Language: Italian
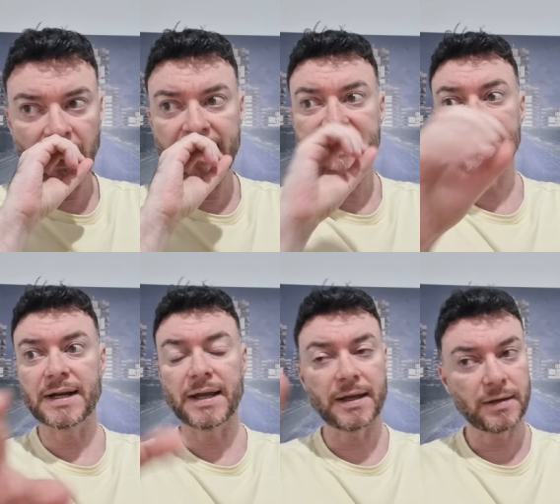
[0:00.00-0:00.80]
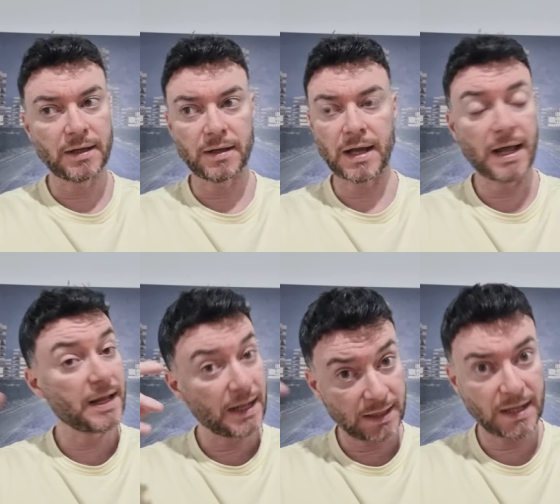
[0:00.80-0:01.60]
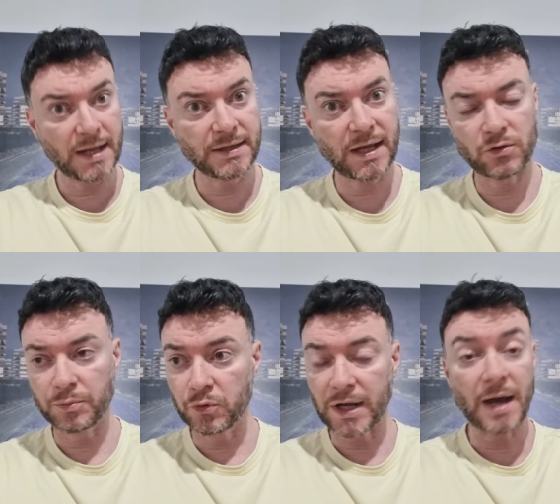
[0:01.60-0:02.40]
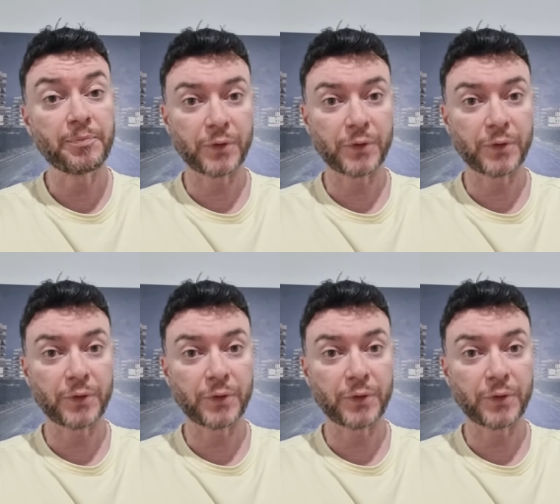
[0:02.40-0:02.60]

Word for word: a essere, eh, è andato pure a